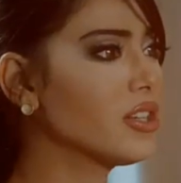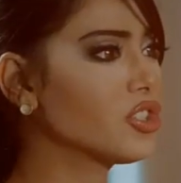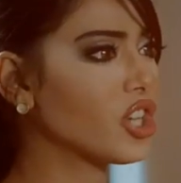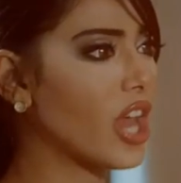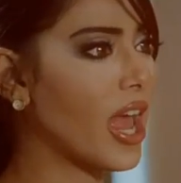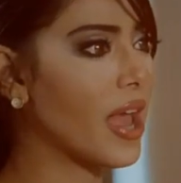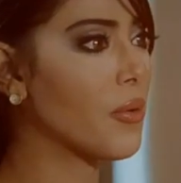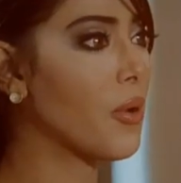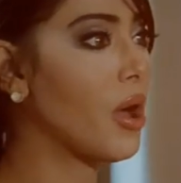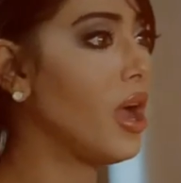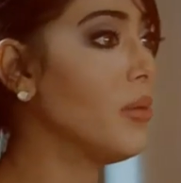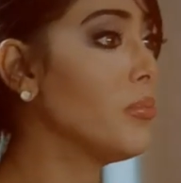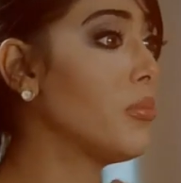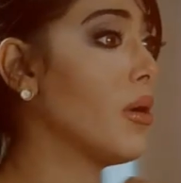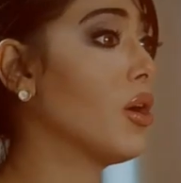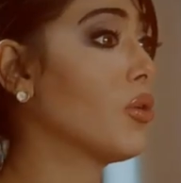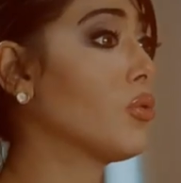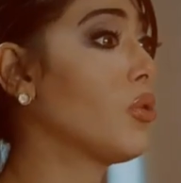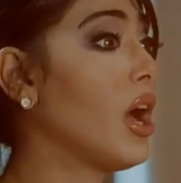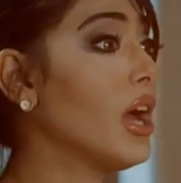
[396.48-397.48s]
كل شيء
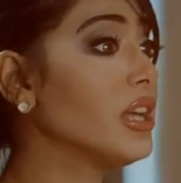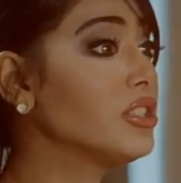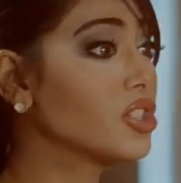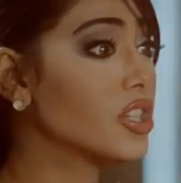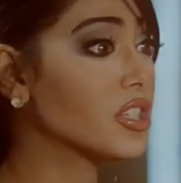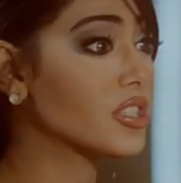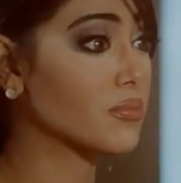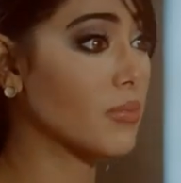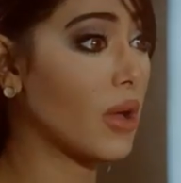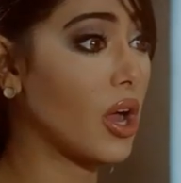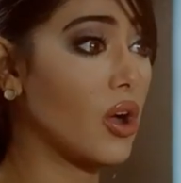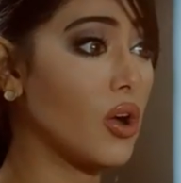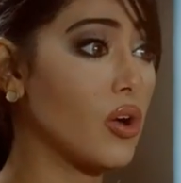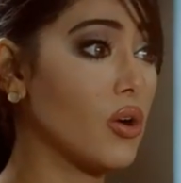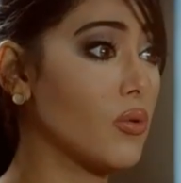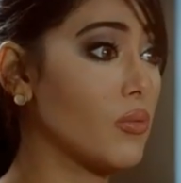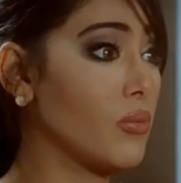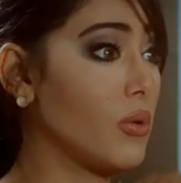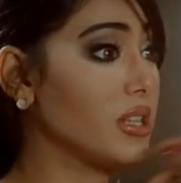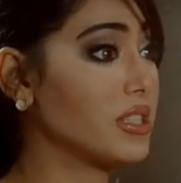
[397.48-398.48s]
واحب اروح اجلس
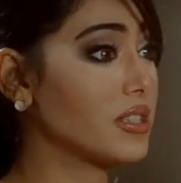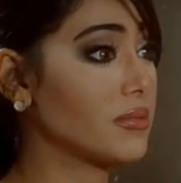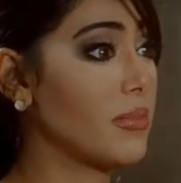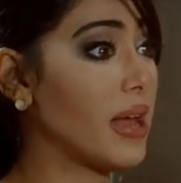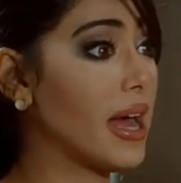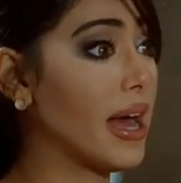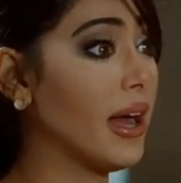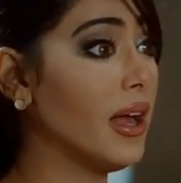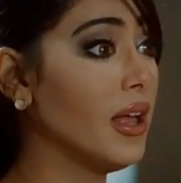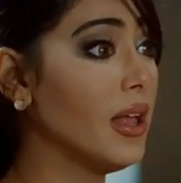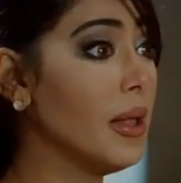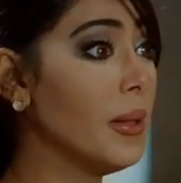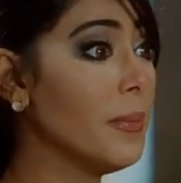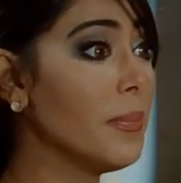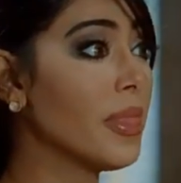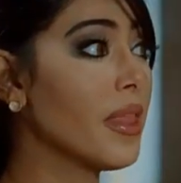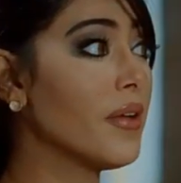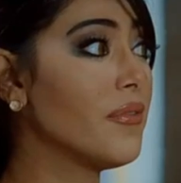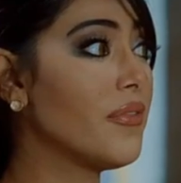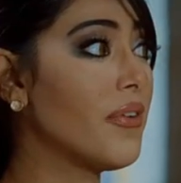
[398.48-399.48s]
معاهم واسمع
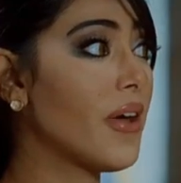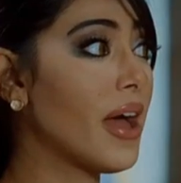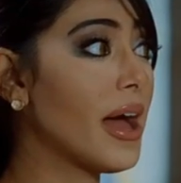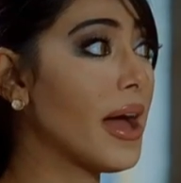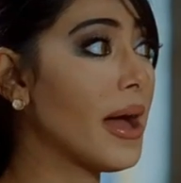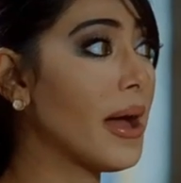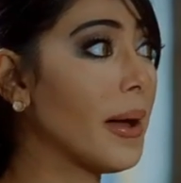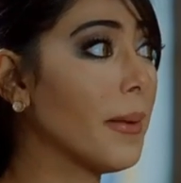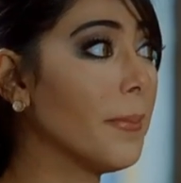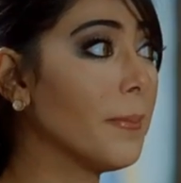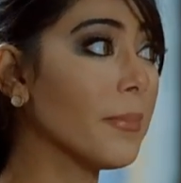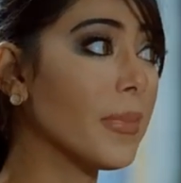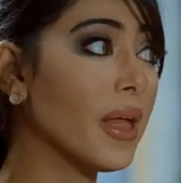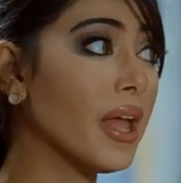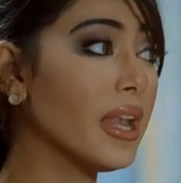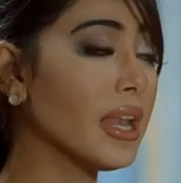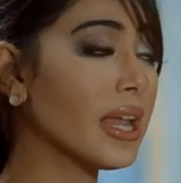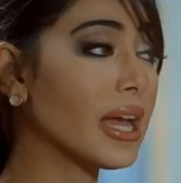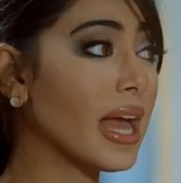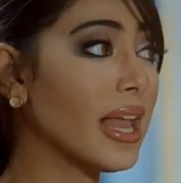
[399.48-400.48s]

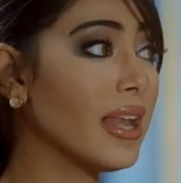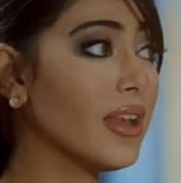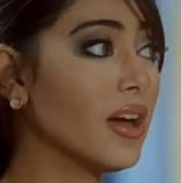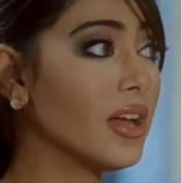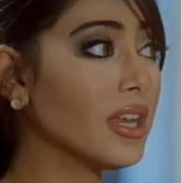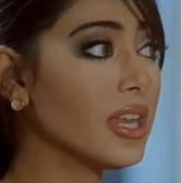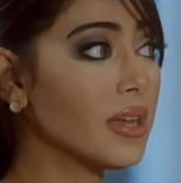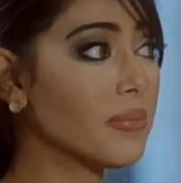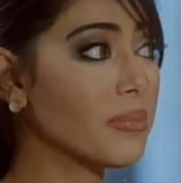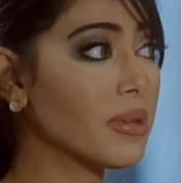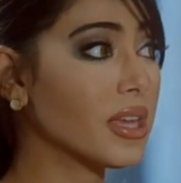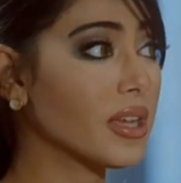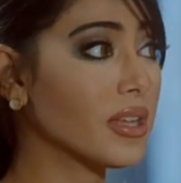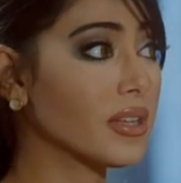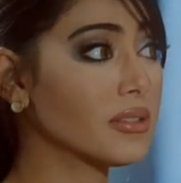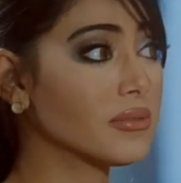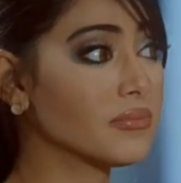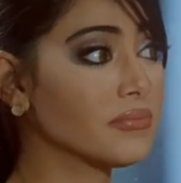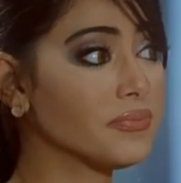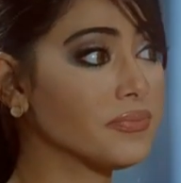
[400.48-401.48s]
فاللي خلاني
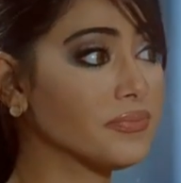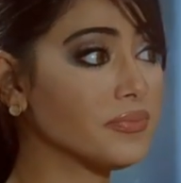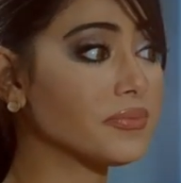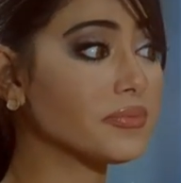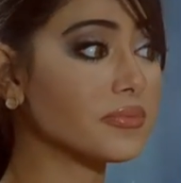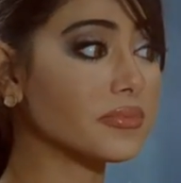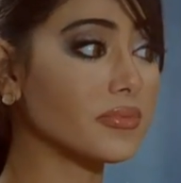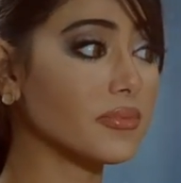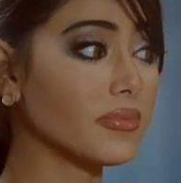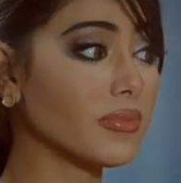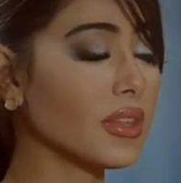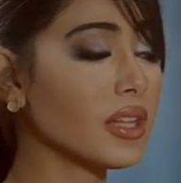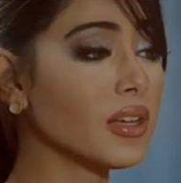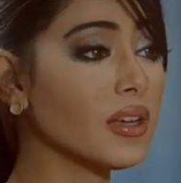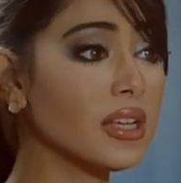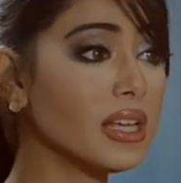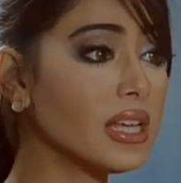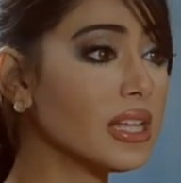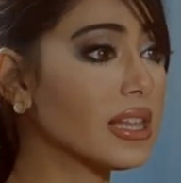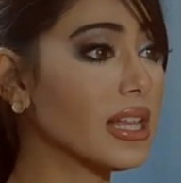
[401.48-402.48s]
يمكن
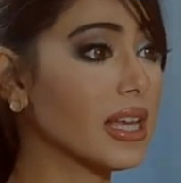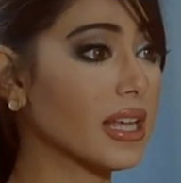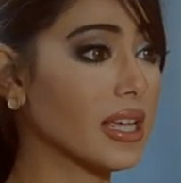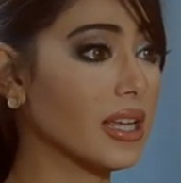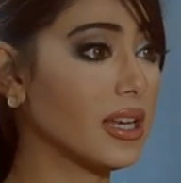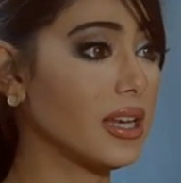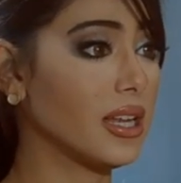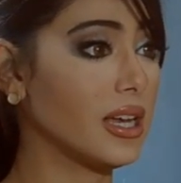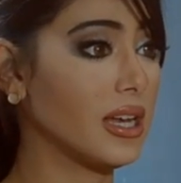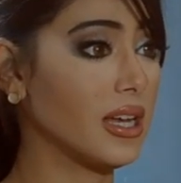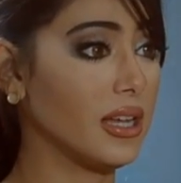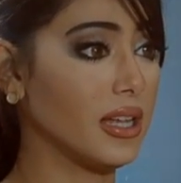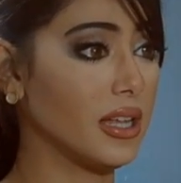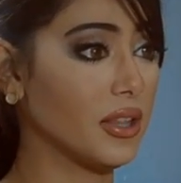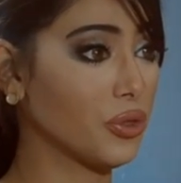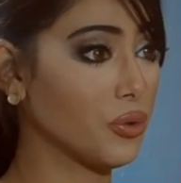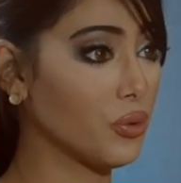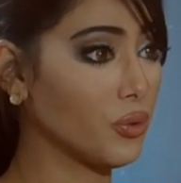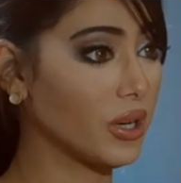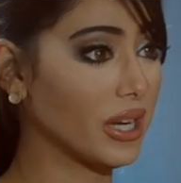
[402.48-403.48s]
قلت لك
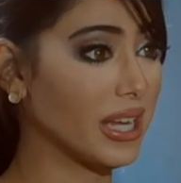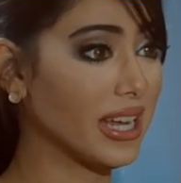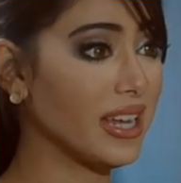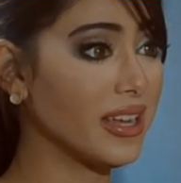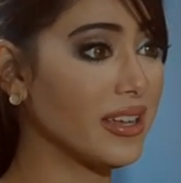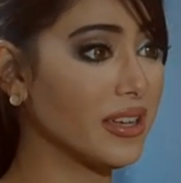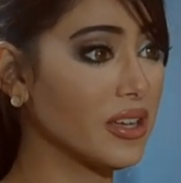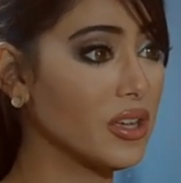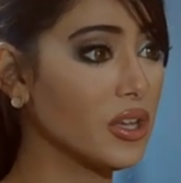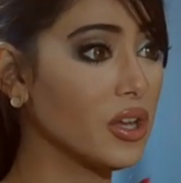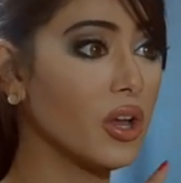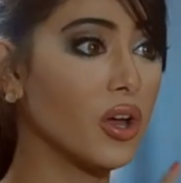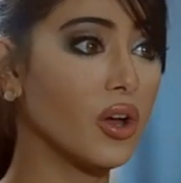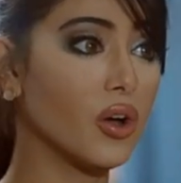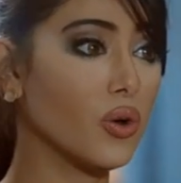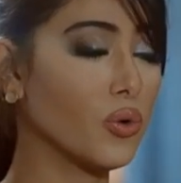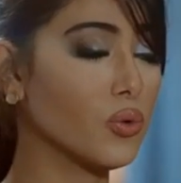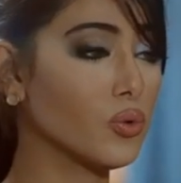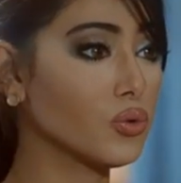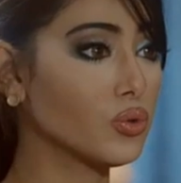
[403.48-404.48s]
طولي
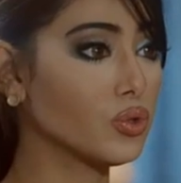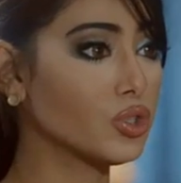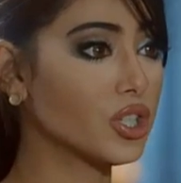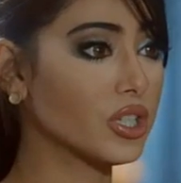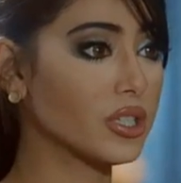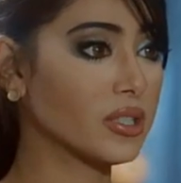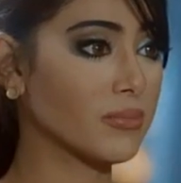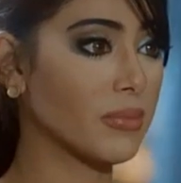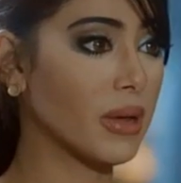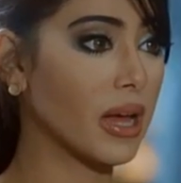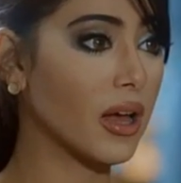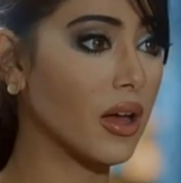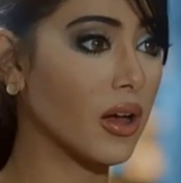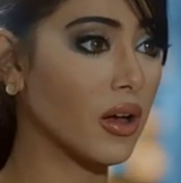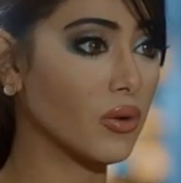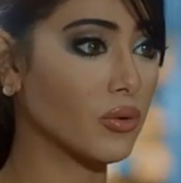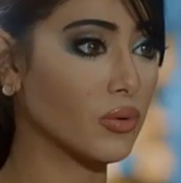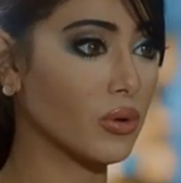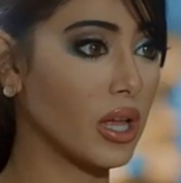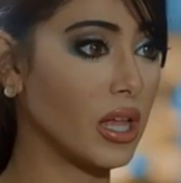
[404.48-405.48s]
وش اسمه
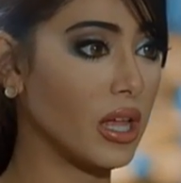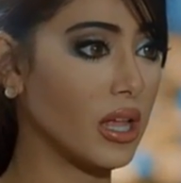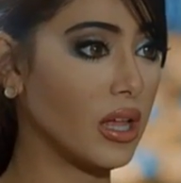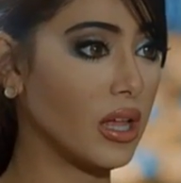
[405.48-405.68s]
و...